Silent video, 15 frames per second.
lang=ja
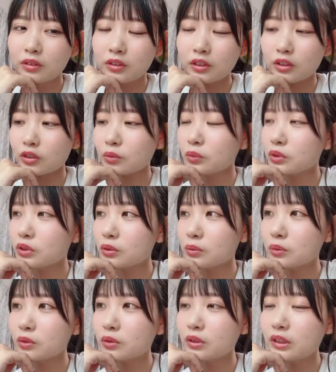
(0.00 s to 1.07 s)
いやそもそ
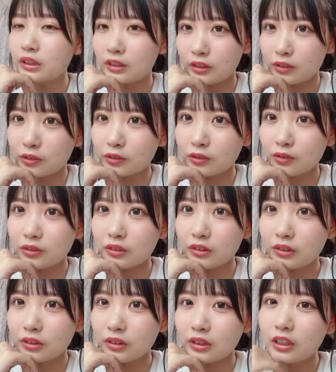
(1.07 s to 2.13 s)
もいつ
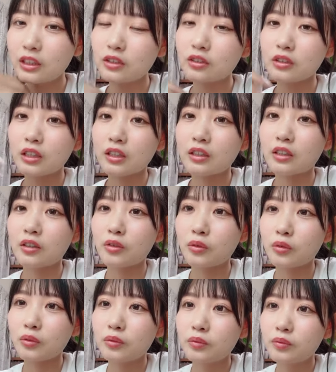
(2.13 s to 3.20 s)
いつなんだろ
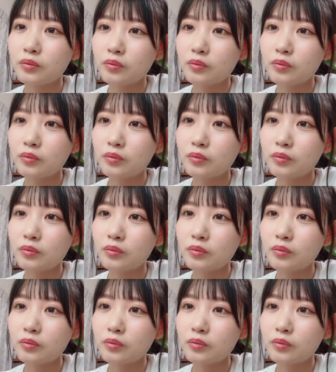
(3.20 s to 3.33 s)
う